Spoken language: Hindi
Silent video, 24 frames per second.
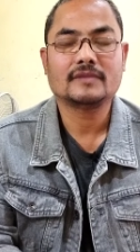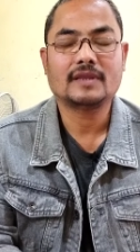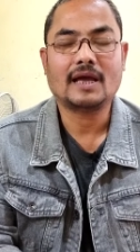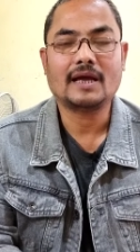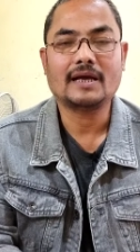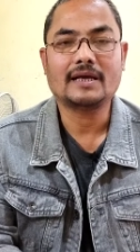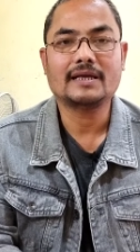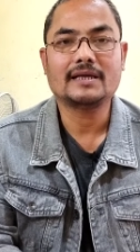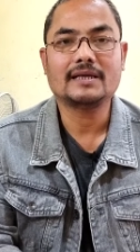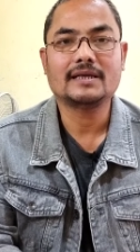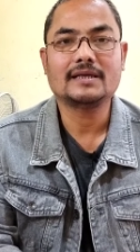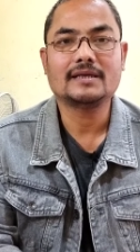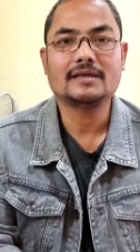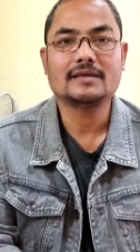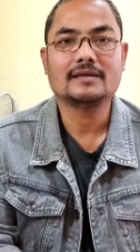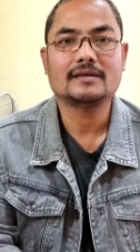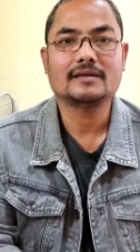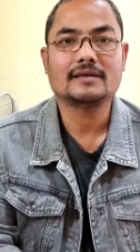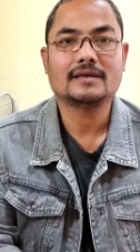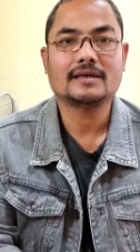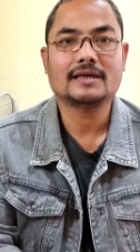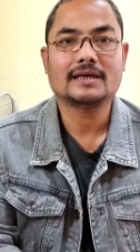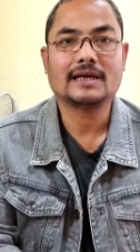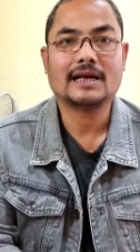ताकि
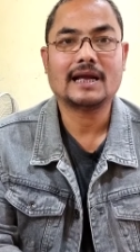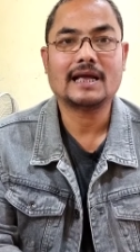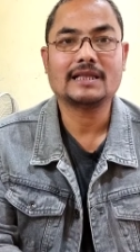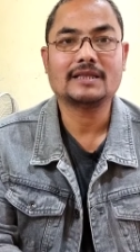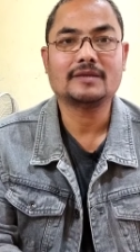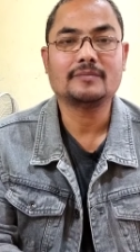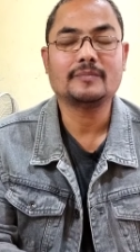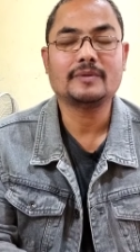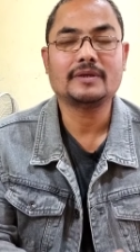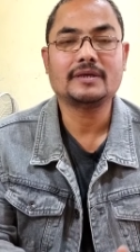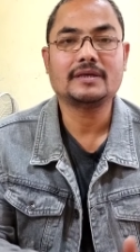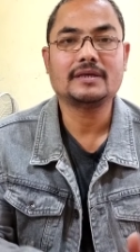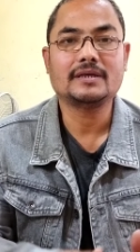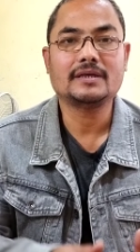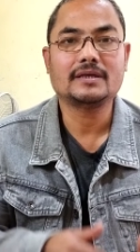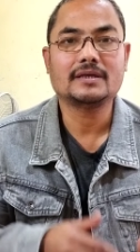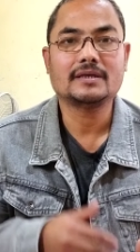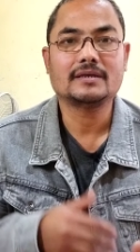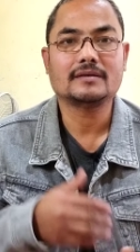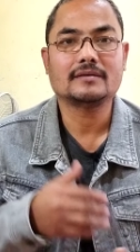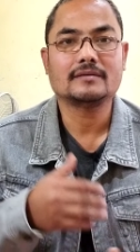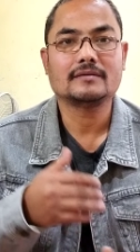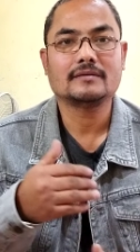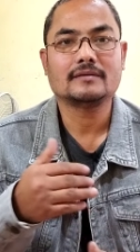रात
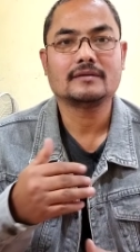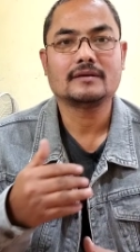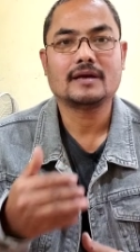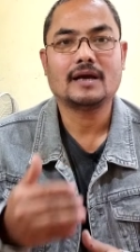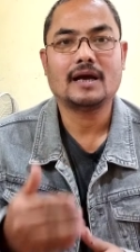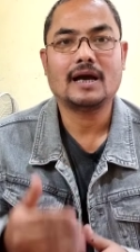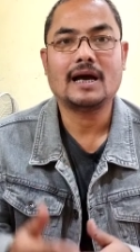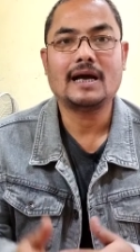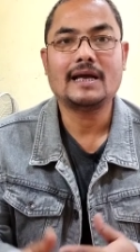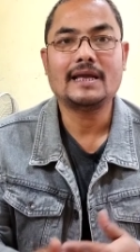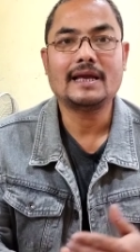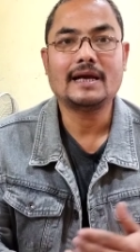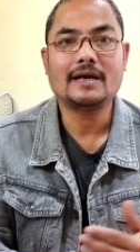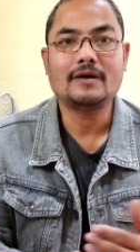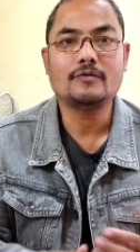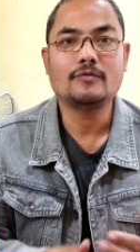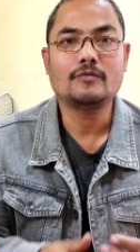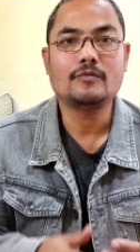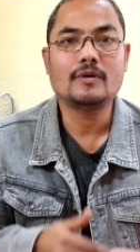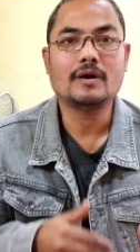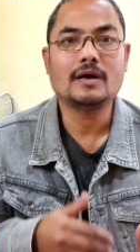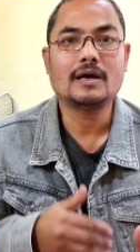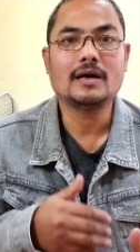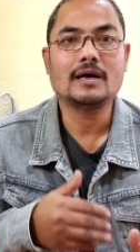में आया
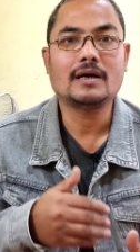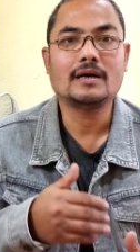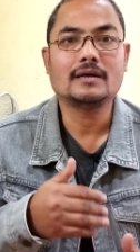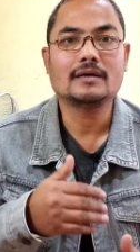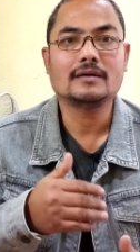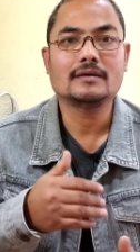हुआ